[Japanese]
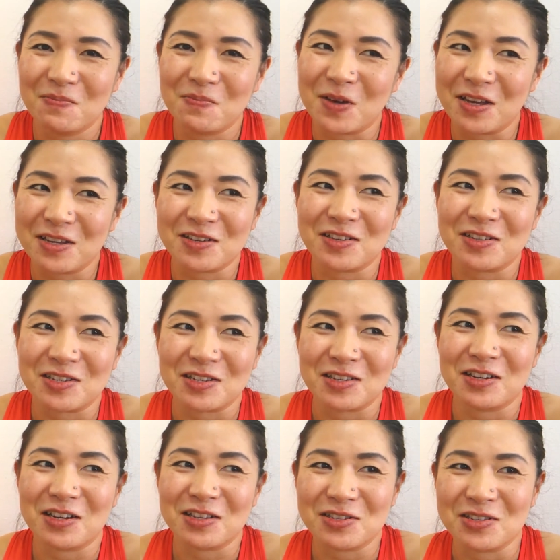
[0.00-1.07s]
パイ生地
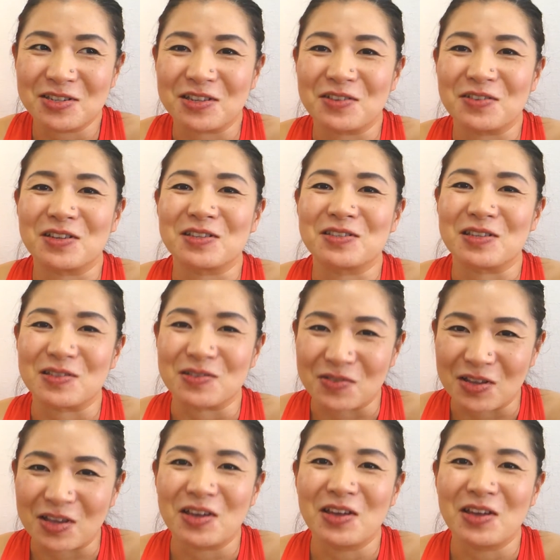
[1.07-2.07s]
がついてるやつですよね